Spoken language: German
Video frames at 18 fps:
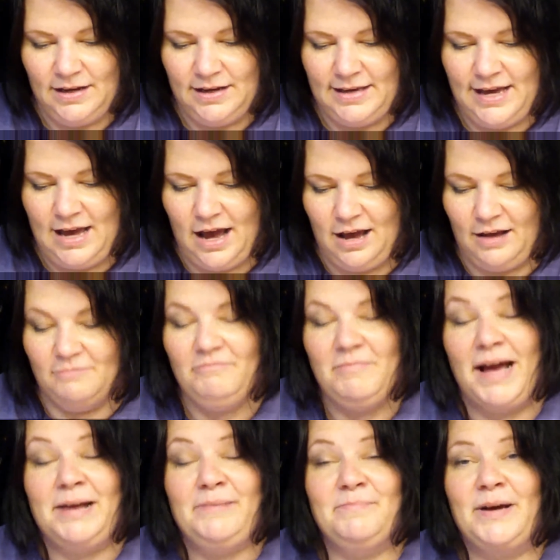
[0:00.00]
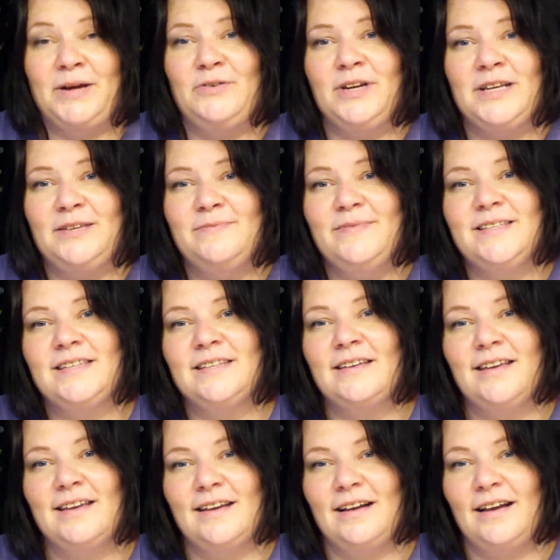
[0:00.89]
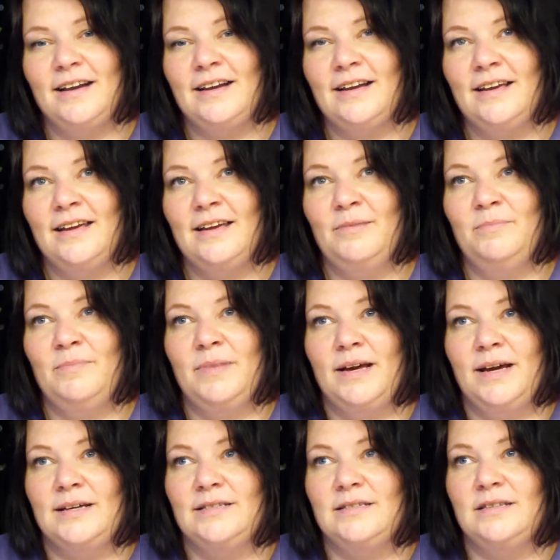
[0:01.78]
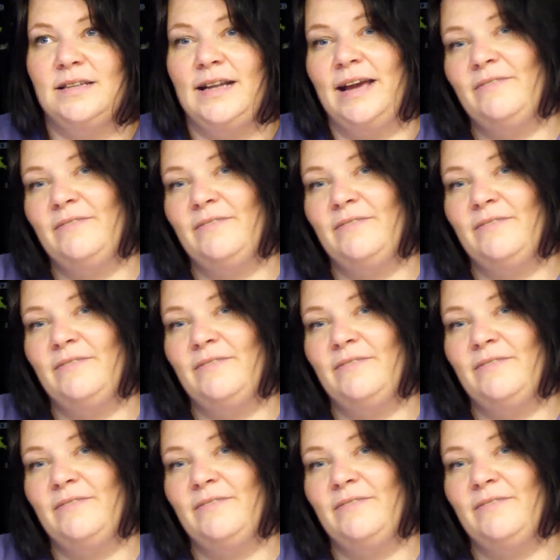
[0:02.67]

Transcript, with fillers: Ja, mein Mann und ich, wir sind gerade eben erst, ne,